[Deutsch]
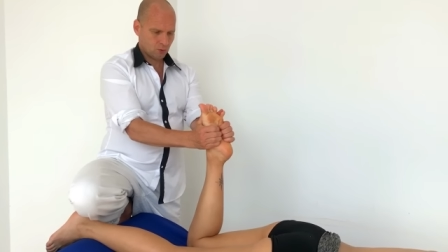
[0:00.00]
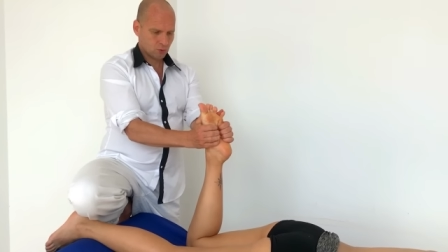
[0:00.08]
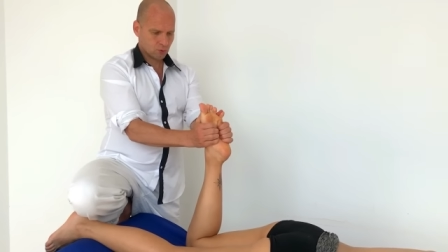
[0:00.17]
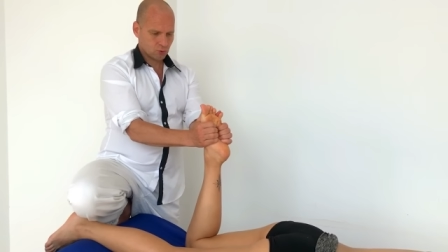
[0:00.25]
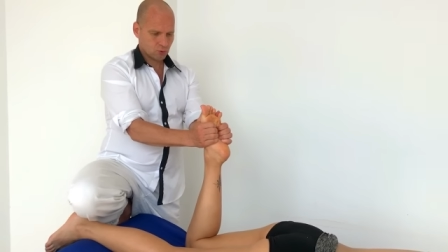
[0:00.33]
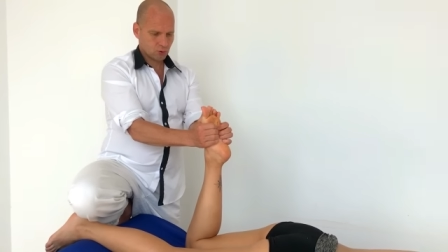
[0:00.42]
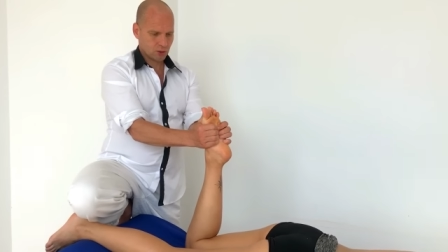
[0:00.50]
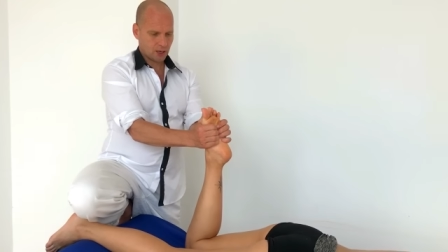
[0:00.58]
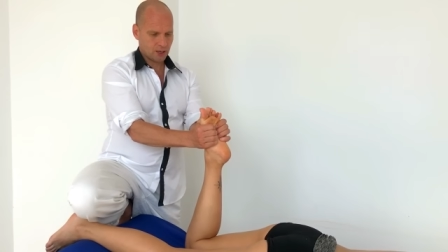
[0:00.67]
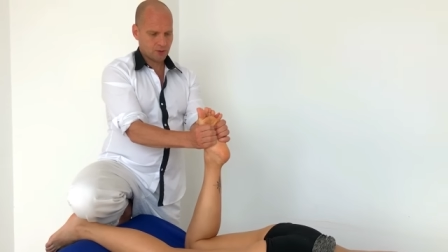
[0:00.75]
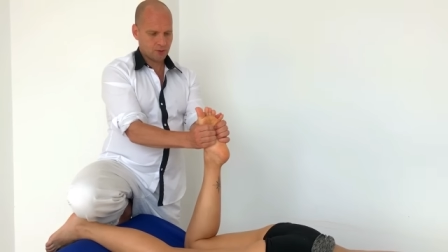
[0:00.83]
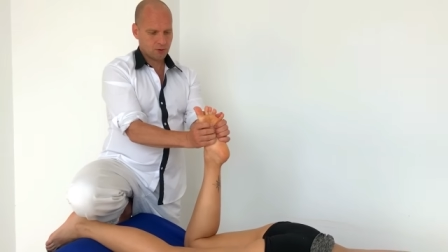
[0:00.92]
Und
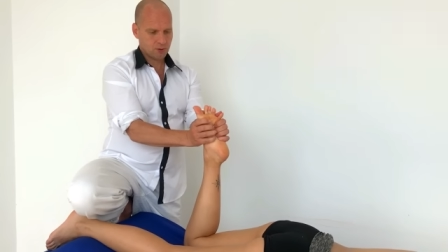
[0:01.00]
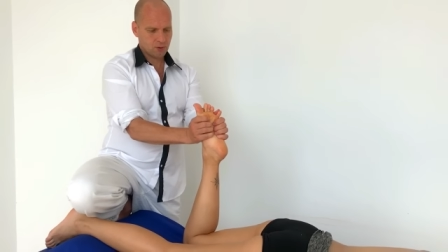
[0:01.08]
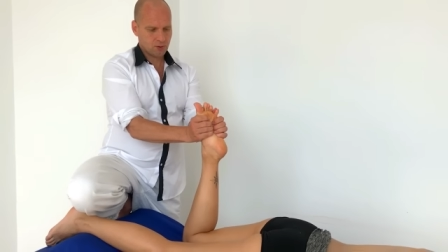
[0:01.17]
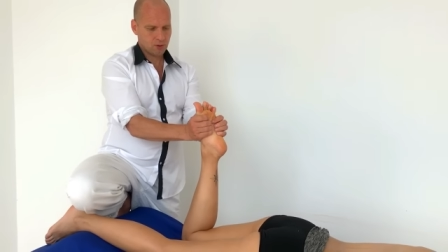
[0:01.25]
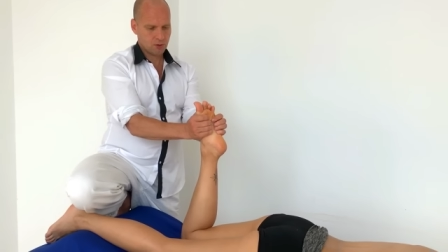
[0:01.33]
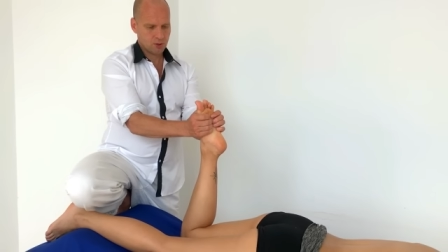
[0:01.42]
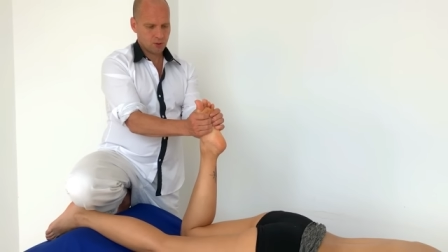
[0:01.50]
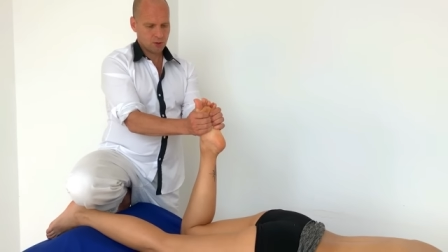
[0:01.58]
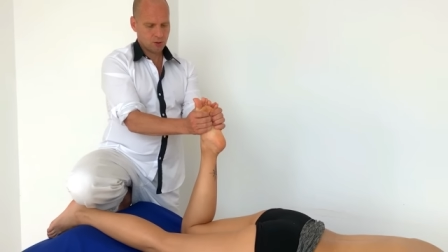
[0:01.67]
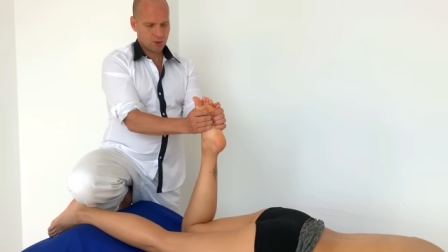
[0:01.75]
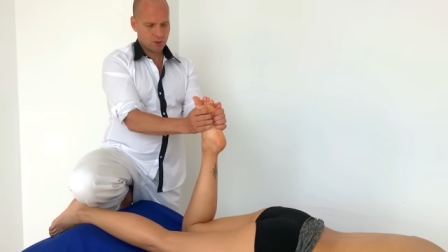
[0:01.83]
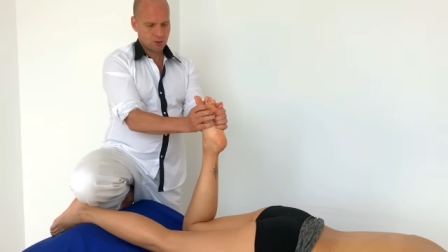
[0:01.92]
jetzt können,
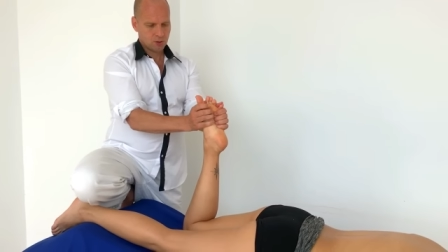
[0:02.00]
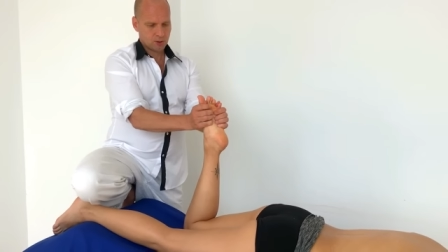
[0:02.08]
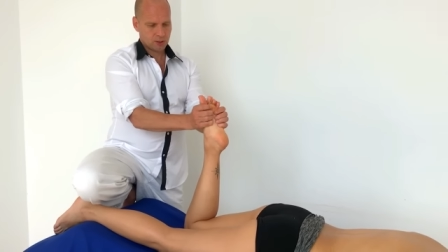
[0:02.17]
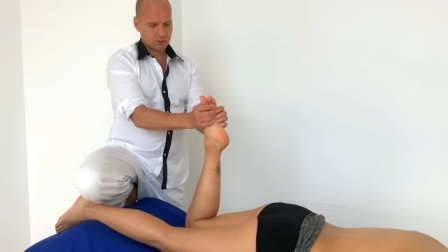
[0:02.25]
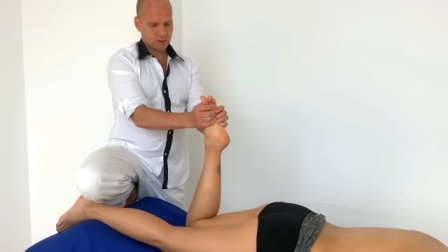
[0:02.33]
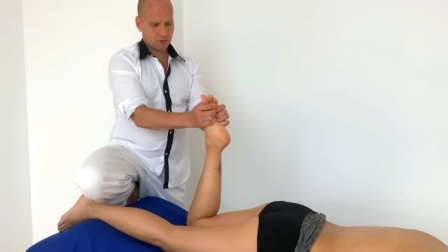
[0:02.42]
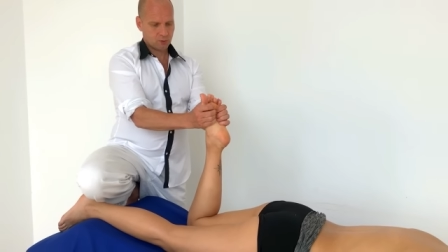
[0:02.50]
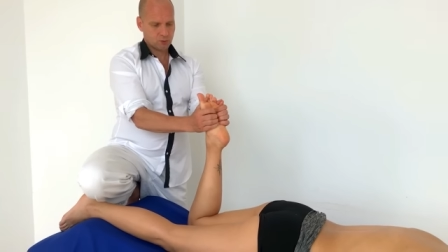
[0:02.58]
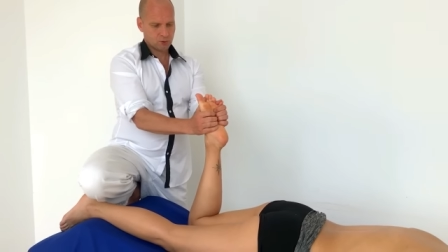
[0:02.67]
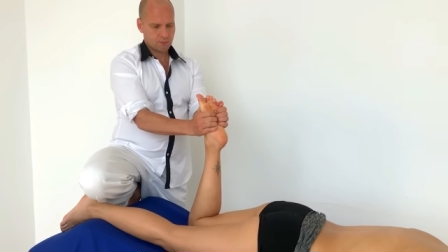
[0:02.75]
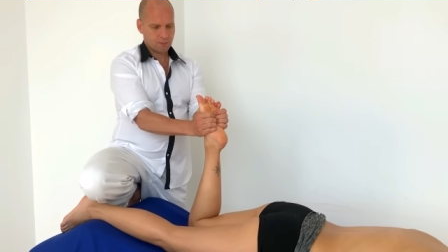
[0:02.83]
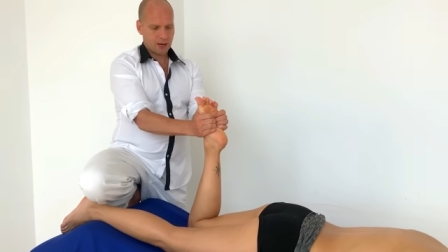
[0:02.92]
kann ich richtig
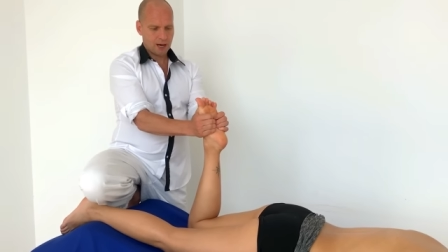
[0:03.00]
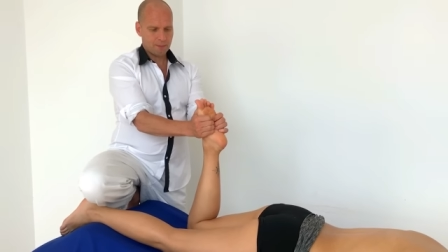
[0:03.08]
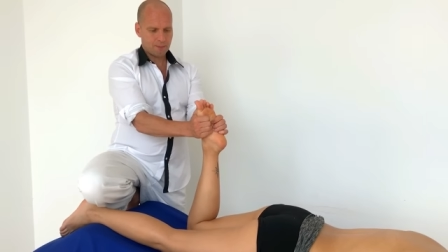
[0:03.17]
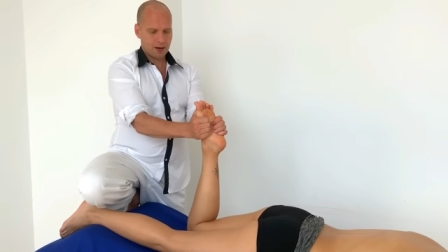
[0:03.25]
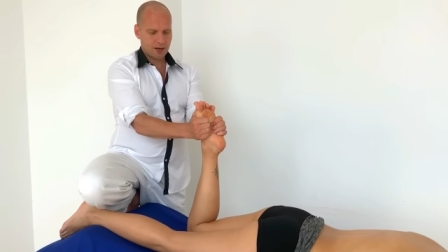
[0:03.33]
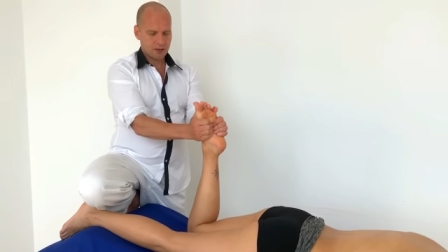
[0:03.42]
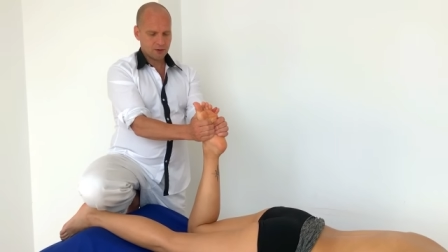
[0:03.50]
Linie für Linie